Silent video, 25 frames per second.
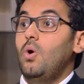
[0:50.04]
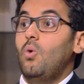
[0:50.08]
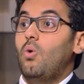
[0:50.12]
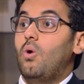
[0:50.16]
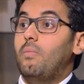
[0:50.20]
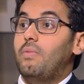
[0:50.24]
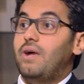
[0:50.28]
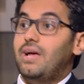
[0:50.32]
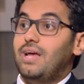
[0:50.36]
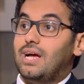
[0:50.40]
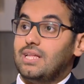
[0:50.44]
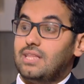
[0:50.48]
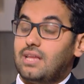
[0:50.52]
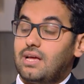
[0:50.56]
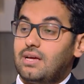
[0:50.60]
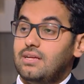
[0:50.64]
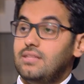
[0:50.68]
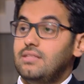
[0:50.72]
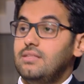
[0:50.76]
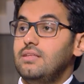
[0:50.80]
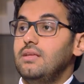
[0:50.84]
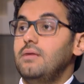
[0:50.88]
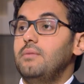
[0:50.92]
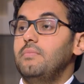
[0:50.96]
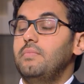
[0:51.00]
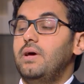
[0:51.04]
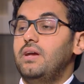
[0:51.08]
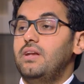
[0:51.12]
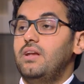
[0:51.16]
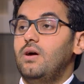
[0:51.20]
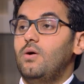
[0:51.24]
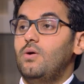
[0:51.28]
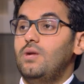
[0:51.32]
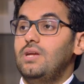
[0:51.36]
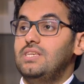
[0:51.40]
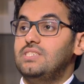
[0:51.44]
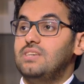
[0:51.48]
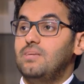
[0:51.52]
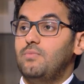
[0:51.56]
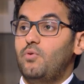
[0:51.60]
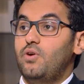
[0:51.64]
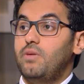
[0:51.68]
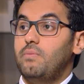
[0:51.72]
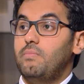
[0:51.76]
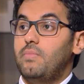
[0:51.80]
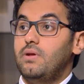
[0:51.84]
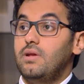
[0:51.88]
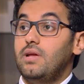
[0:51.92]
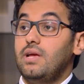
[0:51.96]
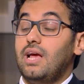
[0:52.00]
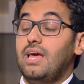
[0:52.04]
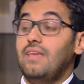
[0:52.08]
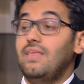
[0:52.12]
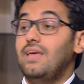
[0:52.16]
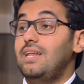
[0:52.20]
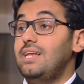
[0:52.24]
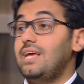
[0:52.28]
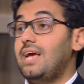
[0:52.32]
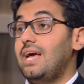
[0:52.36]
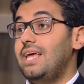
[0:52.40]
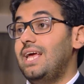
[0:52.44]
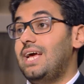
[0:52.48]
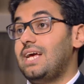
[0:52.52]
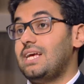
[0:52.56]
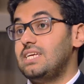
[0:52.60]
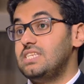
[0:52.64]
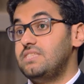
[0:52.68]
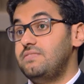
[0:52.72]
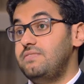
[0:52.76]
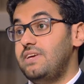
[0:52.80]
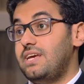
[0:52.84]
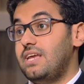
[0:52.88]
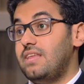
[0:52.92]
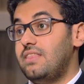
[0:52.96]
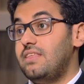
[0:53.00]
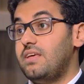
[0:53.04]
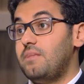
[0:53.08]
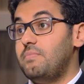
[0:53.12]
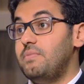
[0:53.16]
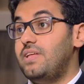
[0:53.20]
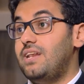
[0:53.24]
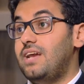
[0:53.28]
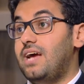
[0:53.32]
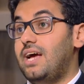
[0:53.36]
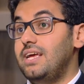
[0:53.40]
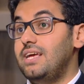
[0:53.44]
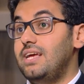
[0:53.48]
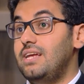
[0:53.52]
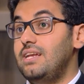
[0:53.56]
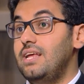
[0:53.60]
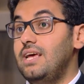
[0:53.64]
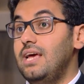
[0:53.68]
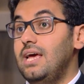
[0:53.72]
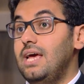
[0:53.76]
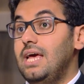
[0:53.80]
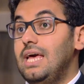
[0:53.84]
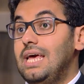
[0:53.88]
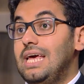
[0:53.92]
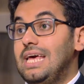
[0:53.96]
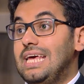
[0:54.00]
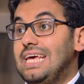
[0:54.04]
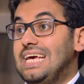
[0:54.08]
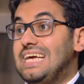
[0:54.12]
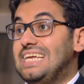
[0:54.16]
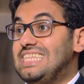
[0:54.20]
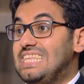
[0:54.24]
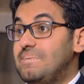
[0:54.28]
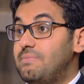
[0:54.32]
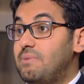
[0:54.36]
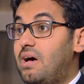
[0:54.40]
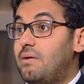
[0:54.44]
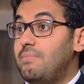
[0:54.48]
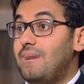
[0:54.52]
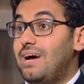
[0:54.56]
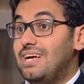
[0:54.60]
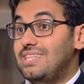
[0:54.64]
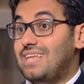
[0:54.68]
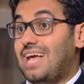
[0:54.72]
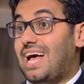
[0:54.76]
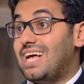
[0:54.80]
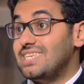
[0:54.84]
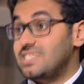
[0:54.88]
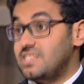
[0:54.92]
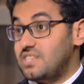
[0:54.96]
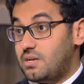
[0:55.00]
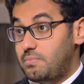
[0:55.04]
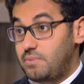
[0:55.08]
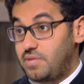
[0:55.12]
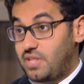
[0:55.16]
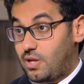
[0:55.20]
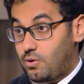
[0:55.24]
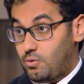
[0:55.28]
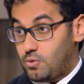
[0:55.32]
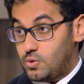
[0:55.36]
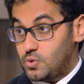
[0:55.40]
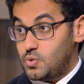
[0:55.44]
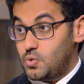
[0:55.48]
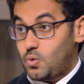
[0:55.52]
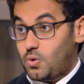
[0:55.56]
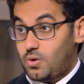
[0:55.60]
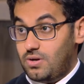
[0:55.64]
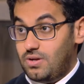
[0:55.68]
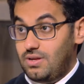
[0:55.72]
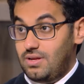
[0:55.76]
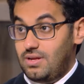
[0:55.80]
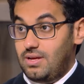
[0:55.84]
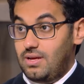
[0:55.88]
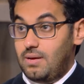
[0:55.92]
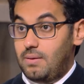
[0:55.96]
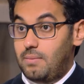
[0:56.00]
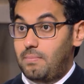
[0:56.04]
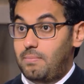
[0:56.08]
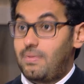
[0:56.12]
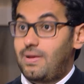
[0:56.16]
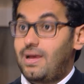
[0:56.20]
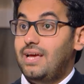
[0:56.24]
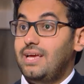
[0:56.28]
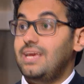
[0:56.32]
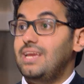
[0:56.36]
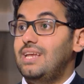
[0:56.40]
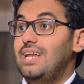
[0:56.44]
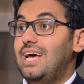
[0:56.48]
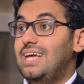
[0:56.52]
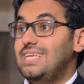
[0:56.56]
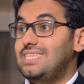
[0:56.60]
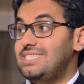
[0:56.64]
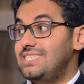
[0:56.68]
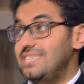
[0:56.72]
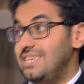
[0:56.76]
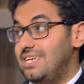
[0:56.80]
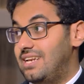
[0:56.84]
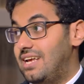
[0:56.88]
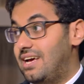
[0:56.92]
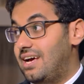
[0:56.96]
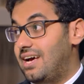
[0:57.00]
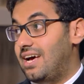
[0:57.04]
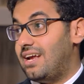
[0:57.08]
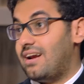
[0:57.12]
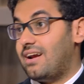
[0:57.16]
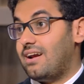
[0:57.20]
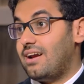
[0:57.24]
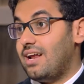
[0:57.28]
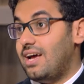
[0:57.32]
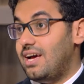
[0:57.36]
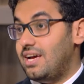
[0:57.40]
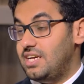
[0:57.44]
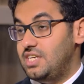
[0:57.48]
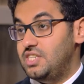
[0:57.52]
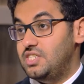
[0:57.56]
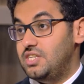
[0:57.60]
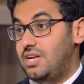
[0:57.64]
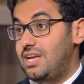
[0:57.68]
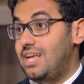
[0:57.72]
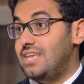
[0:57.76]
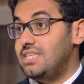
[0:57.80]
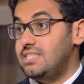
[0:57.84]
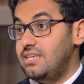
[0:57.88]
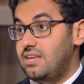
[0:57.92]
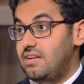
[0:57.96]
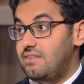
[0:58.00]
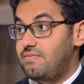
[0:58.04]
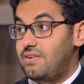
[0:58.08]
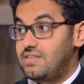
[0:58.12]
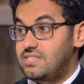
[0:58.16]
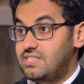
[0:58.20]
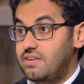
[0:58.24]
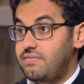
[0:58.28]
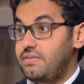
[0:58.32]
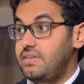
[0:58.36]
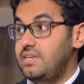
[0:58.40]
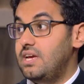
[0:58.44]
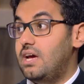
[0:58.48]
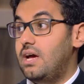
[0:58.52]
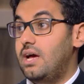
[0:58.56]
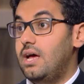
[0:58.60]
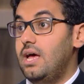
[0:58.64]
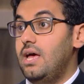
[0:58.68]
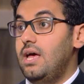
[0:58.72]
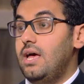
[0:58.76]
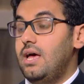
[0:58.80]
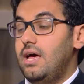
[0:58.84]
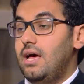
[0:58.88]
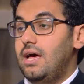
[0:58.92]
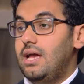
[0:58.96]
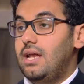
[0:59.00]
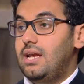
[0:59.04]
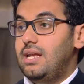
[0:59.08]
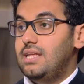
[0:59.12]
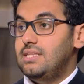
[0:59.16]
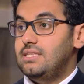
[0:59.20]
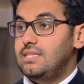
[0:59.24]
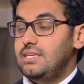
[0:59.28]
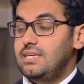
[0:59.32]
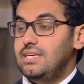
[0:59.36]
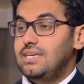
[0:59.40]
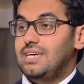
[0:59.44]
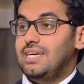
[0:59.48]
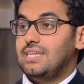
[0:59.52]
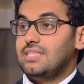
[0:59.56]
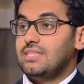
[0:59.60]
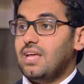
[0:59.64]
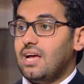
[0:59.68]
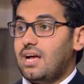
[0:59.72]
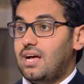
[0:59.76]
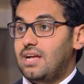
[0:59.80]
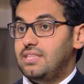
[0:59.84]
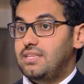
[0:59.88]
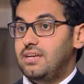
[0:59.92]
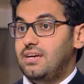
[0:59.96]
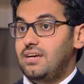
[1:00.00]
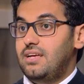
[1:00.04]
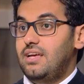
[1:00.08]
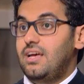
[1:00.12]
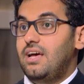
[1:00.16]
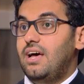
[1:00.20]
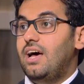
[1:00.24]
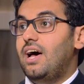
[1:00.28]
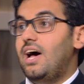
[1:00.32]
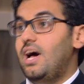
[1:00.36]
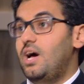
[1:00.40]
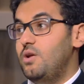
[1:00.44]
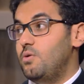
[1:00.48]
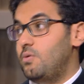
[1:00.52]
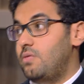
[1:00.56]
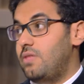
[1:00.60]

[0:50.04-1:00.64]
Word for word: وما يعتقد بانه ليس مهما. كذلك يعكس في كثير من الاحيان اهتمامات عصر من العصور. ما هي الأسئلة الرائجة الأسئلة الفلسفية التي اعتقد أهل